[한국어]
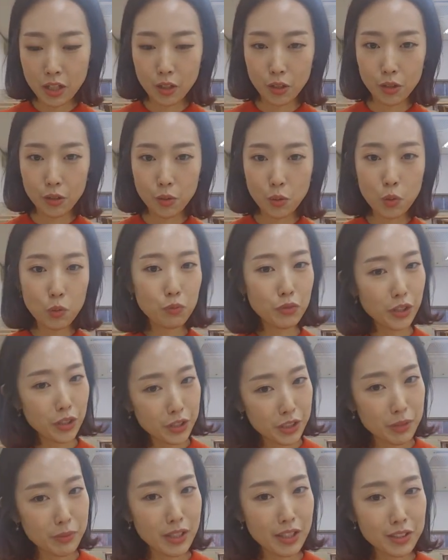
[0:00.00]
어, 공부
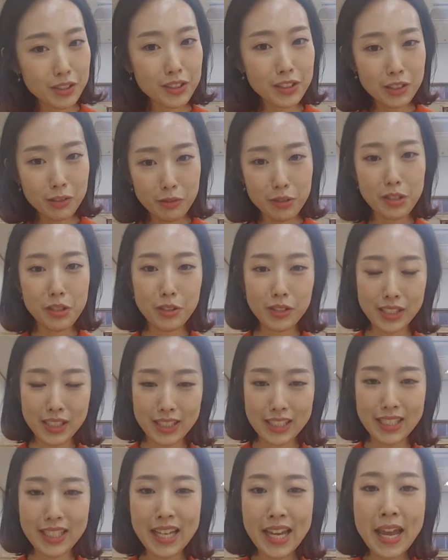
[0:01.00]
열심히 하셨으면
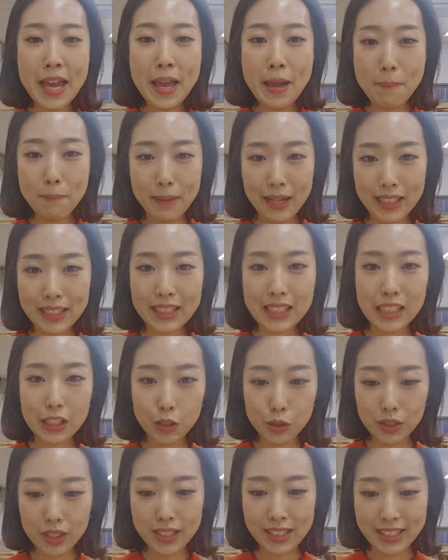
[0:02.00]
역시 마칠
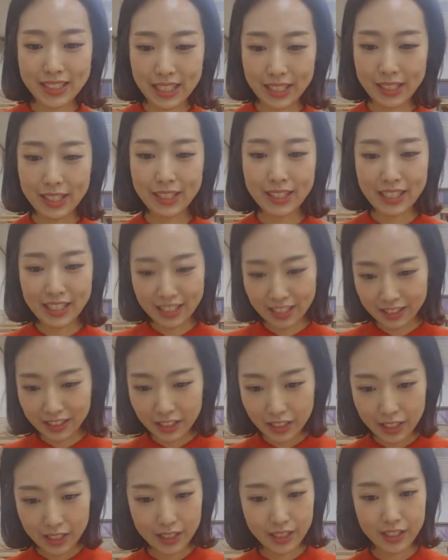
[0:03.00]
수 있지
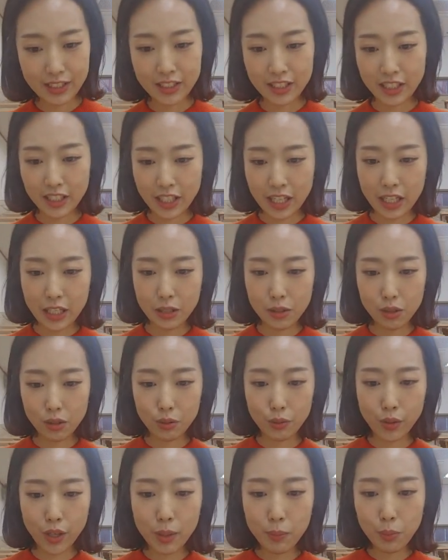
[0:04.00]
않았나라는 기대를 제가
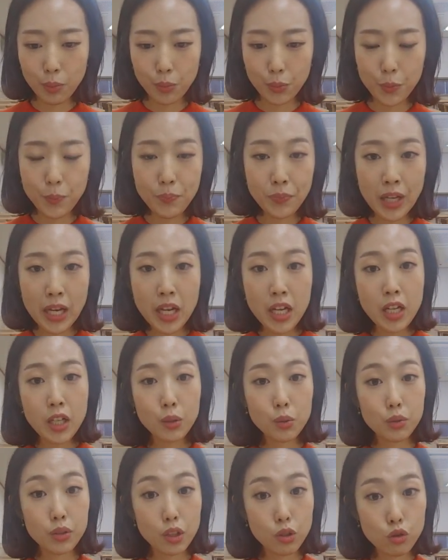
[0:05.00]
개인적으로 해보고
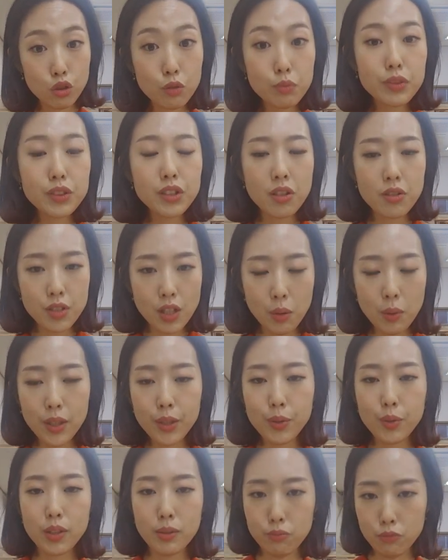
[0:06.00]
또 이제 투부정사
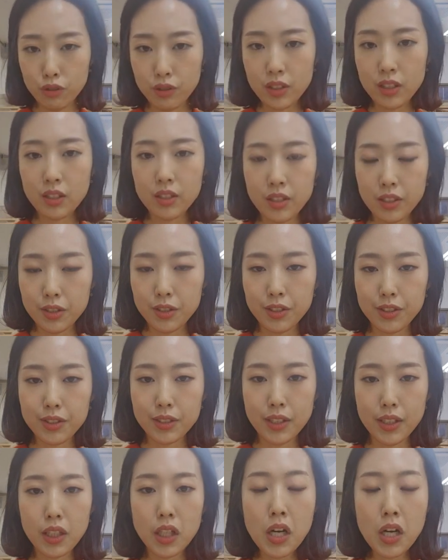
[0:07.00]
활용한 문제들
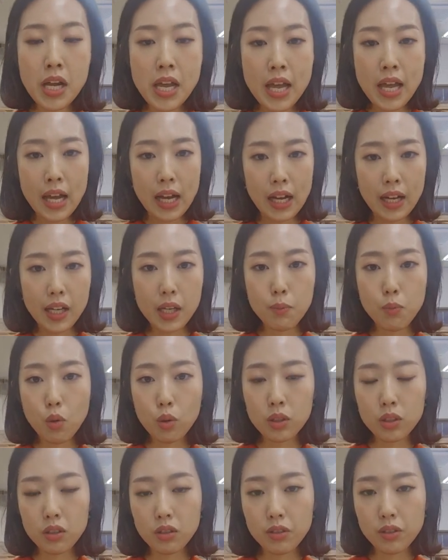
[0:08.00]
있었어요. 아예
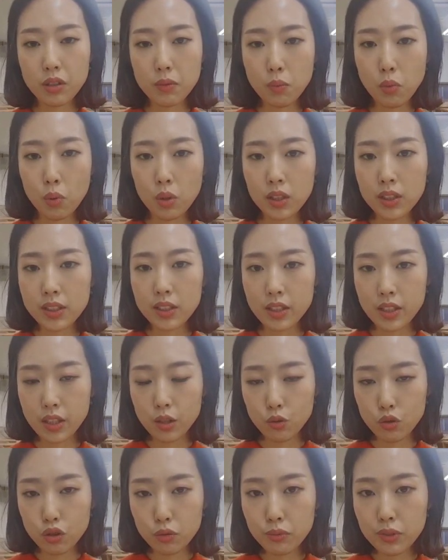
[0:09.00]
목적격 보호
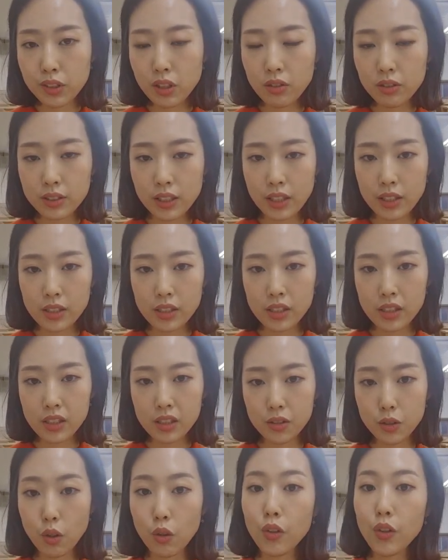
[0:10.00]
자리에
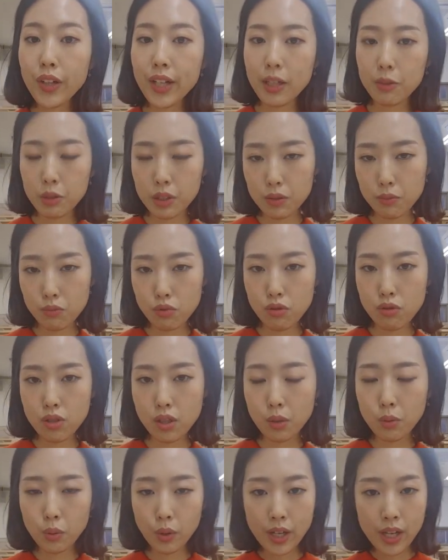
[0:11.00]
투부정사를 넣어야 되는
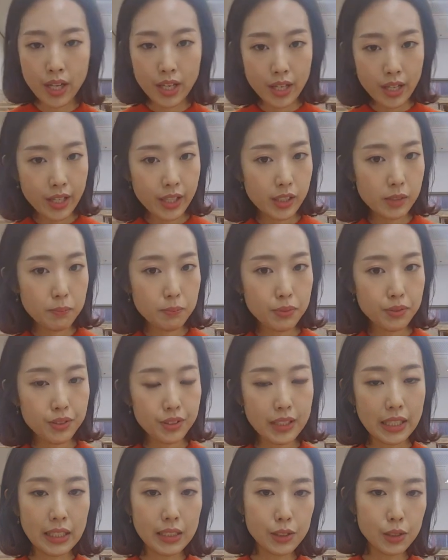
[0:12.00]
문제로 헬프
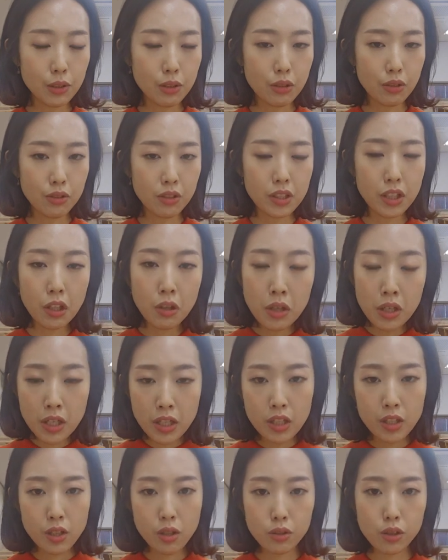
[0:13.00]
나왔었거든요.
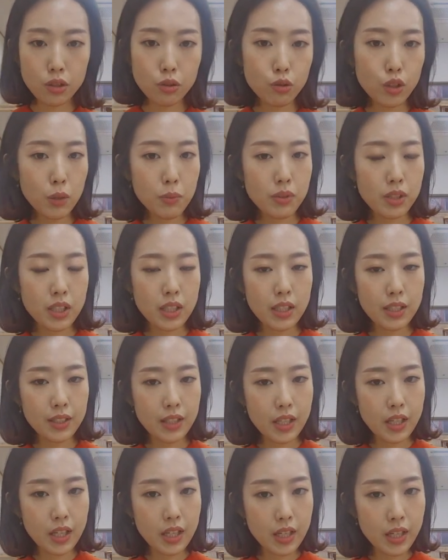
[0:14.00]
역시 수업
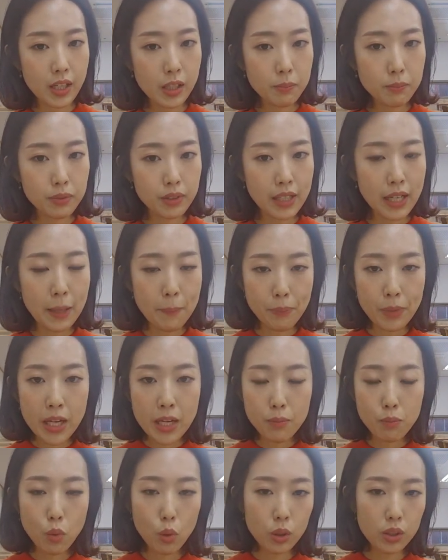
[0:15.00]
시간에 헬프가
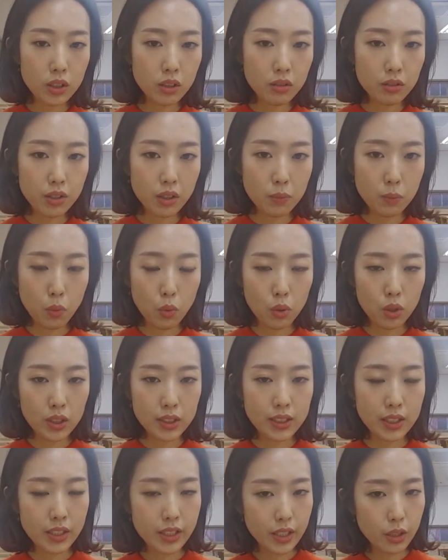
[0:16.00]
목적격 보호
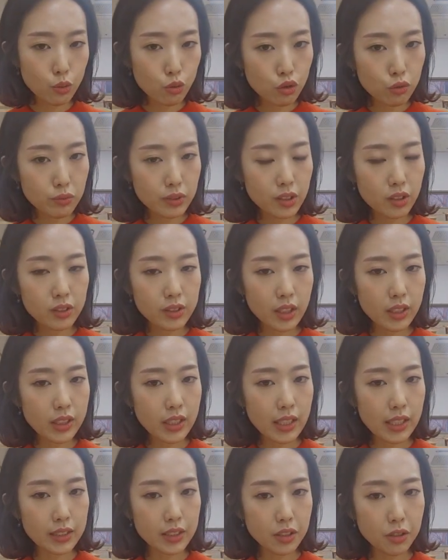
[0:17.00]
자리에 투부정사를
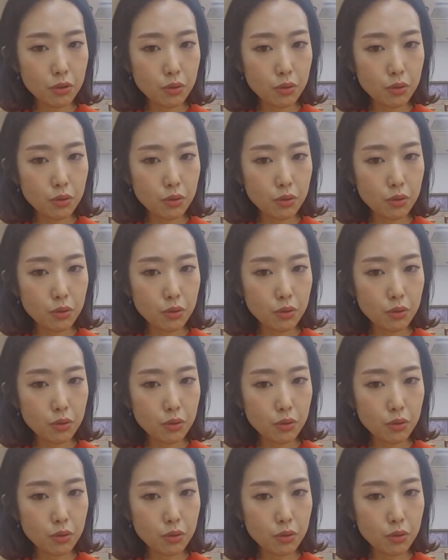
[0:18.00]
가질